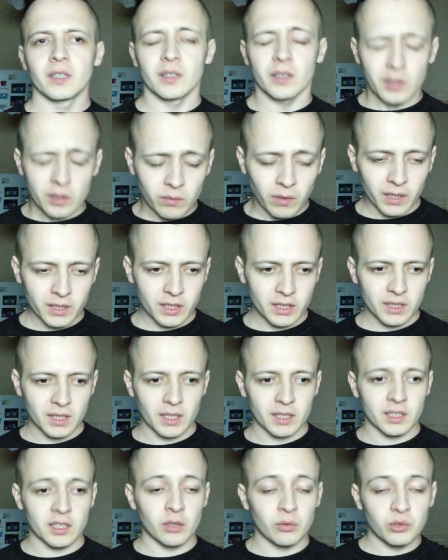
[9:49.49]
два
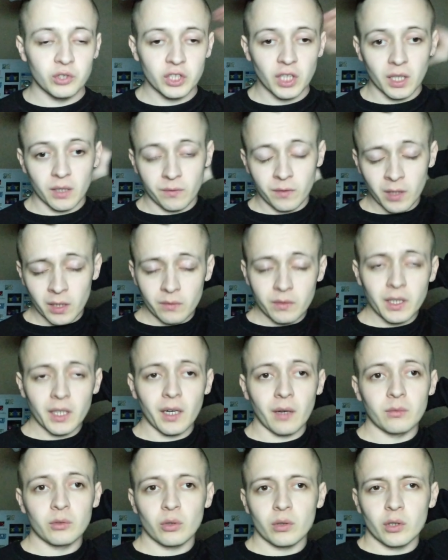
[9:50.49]
часа стучала в
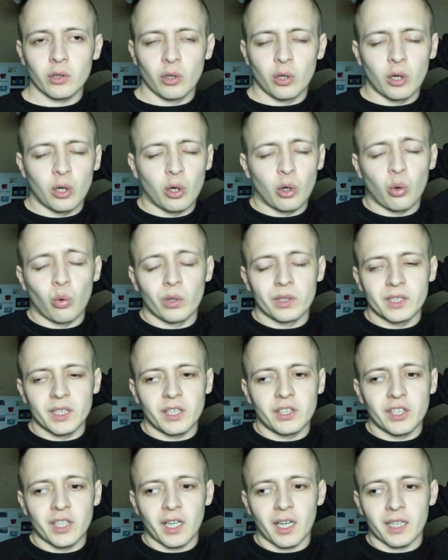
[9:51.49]
дверь, а в итоге он
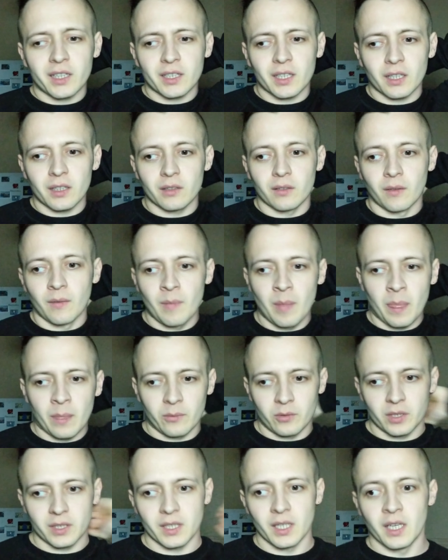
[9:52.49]
ей не открыл.
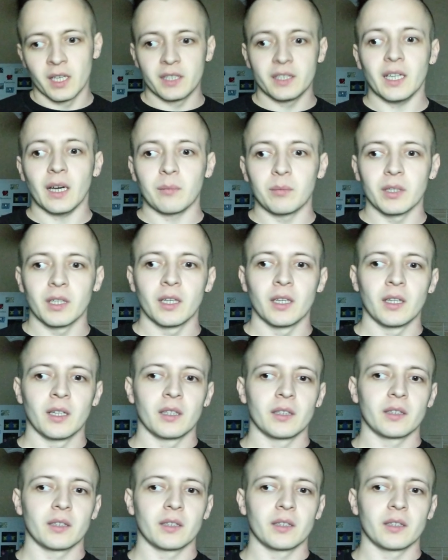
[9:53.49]
То есть я бы